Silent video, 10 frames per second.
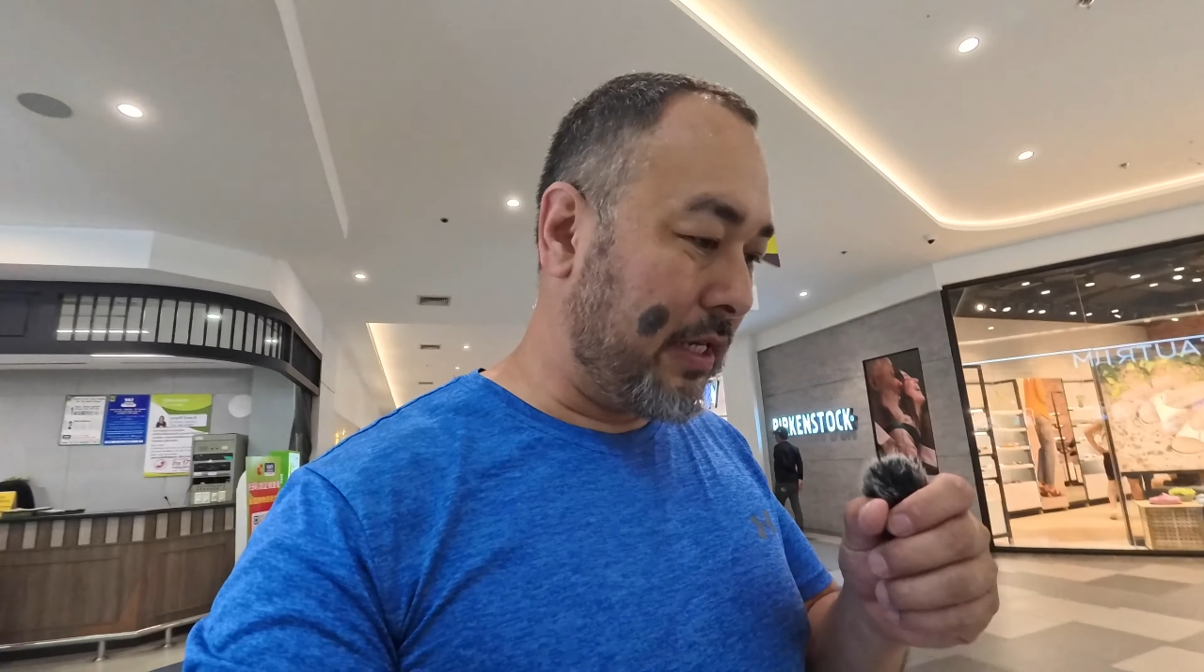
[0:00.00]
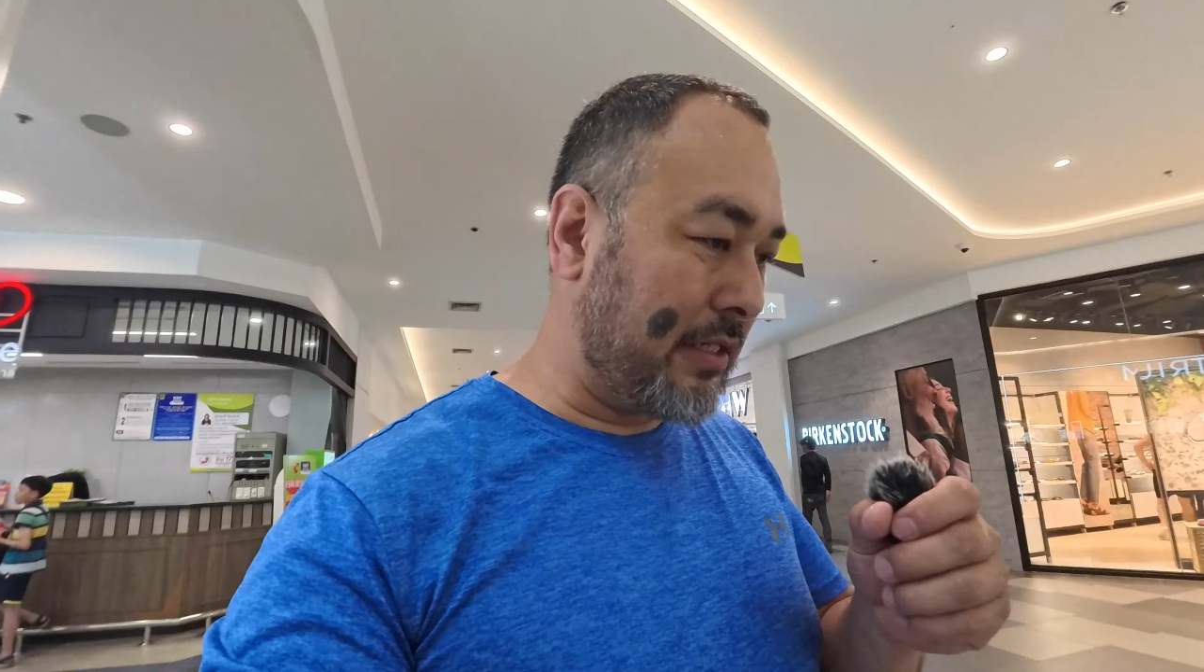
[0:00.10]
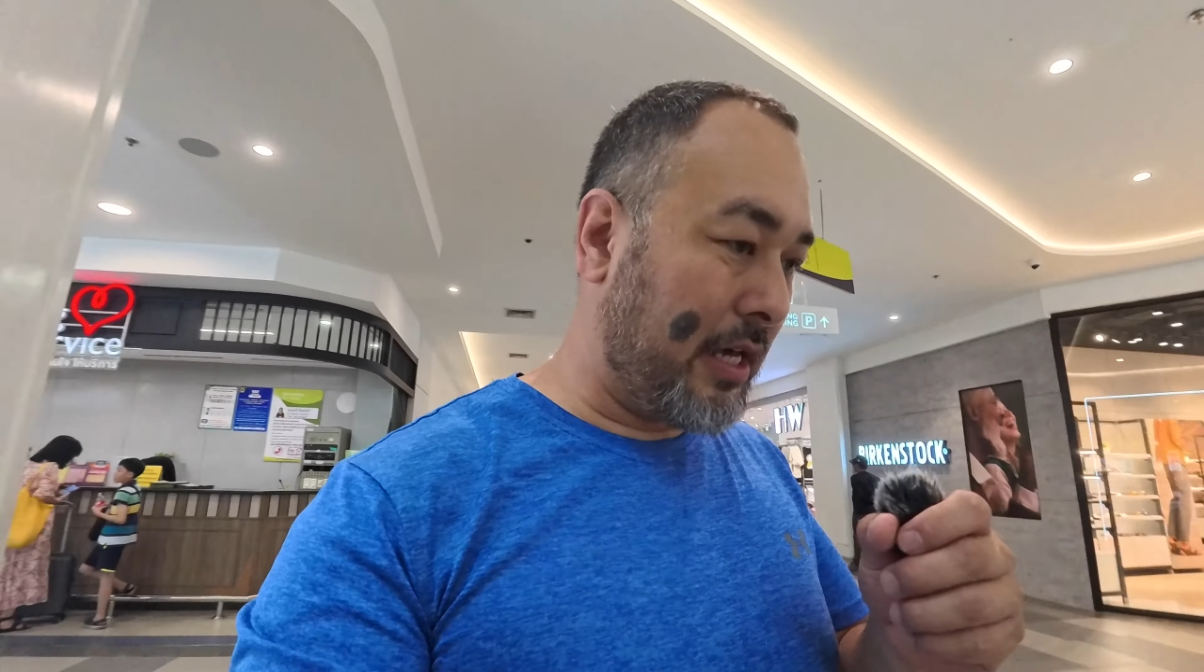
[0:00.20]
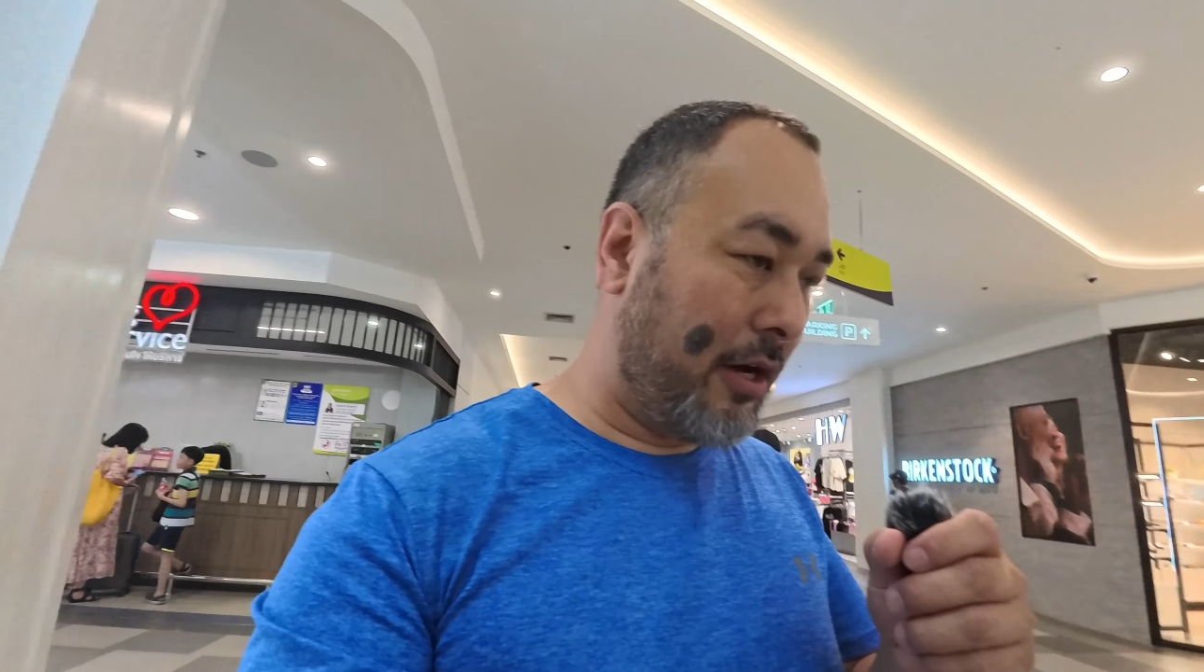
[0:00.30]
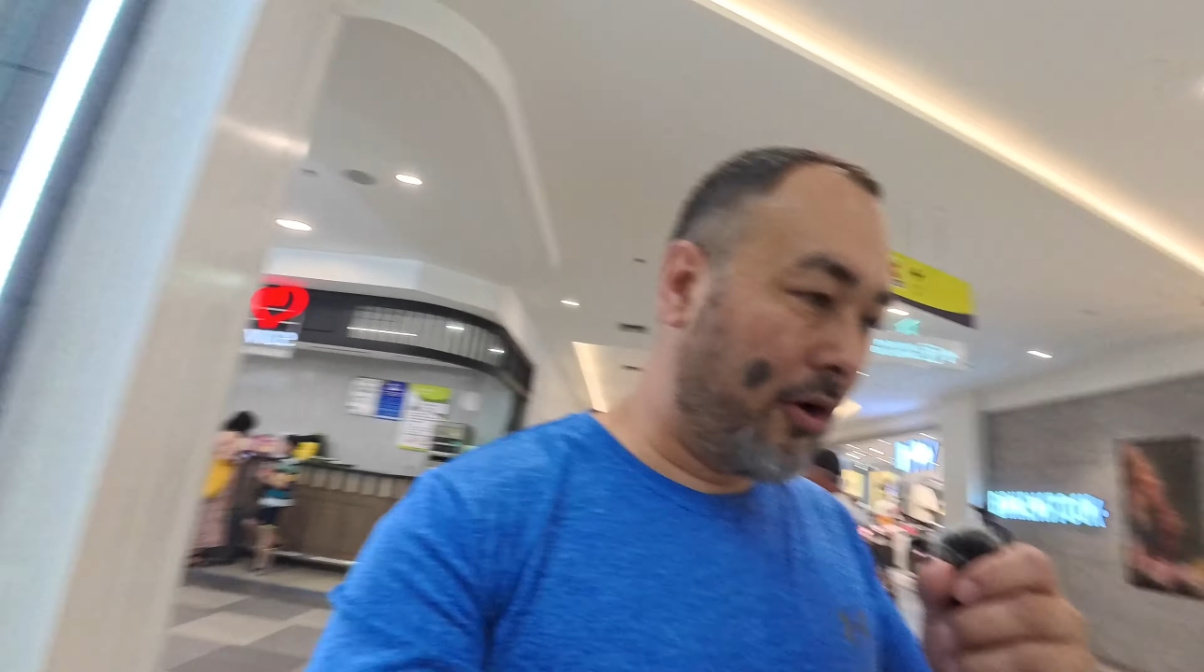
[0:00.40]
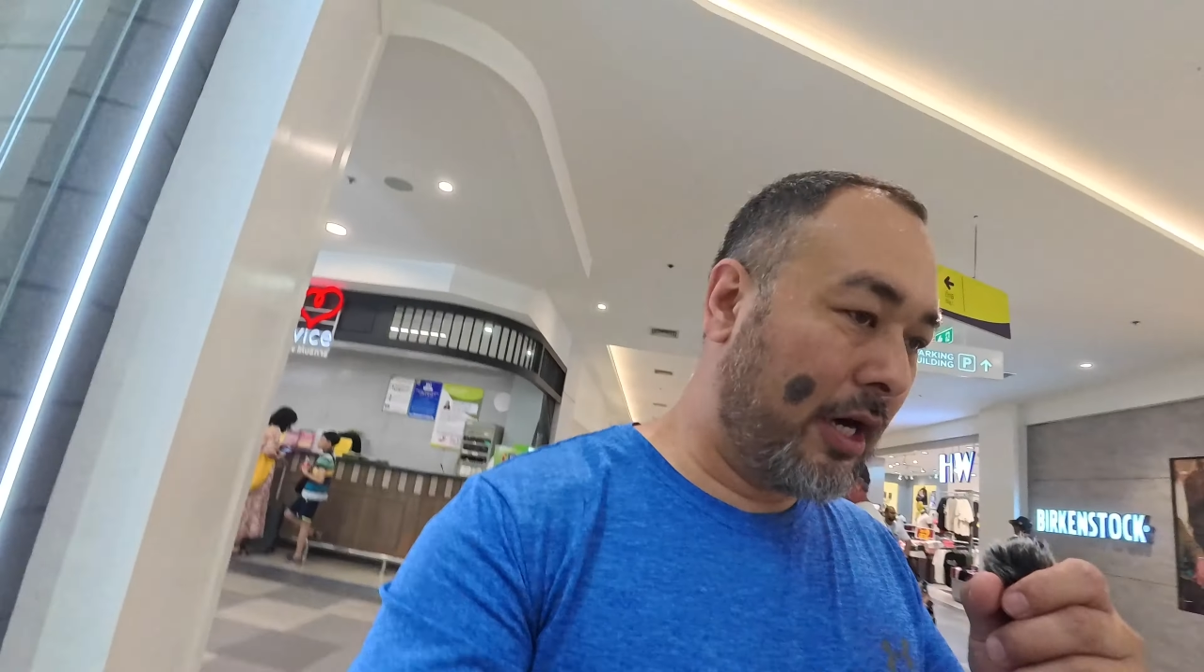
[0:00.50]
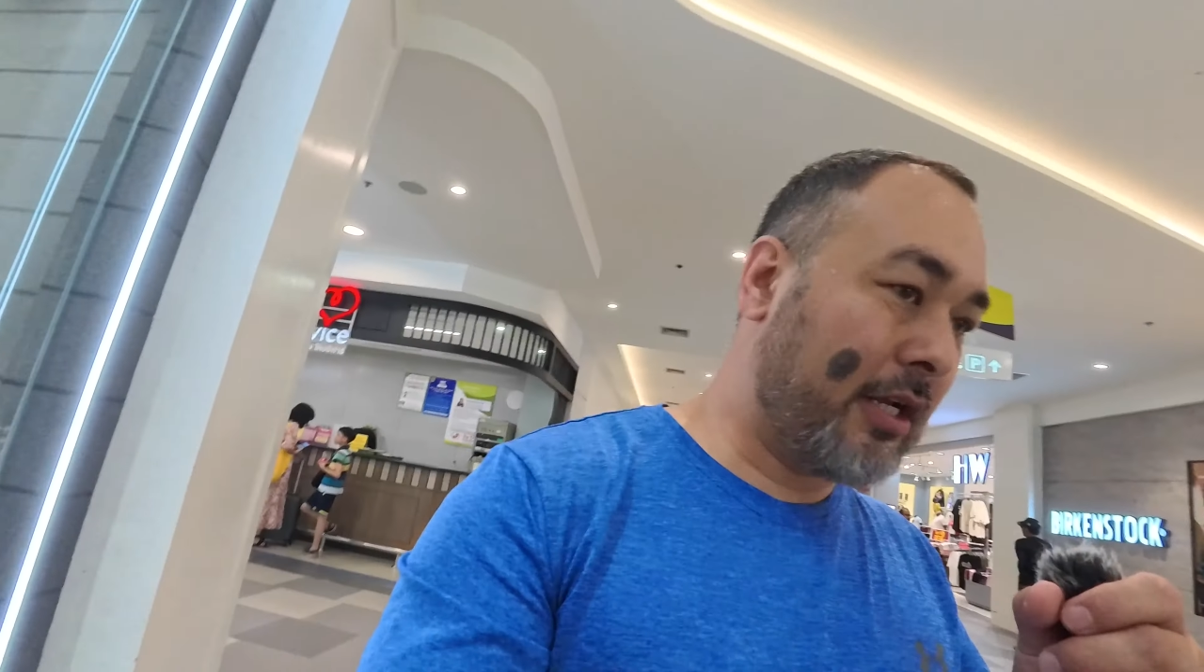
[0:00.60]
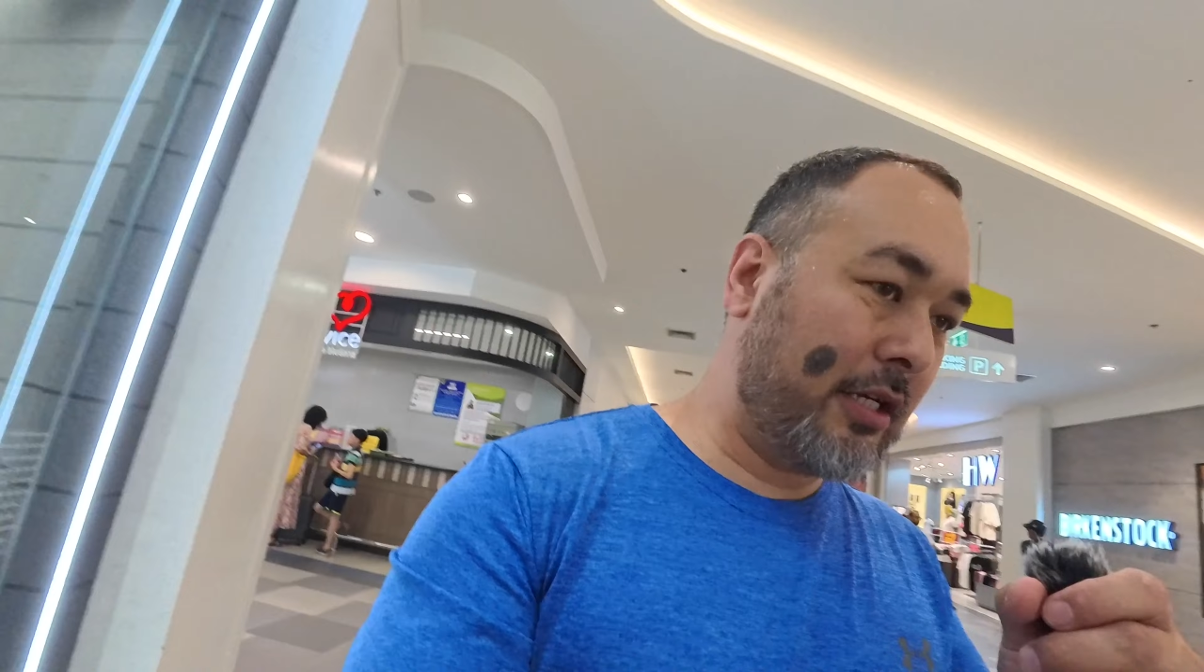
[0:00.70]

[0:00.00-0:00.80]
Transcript: fazer agora?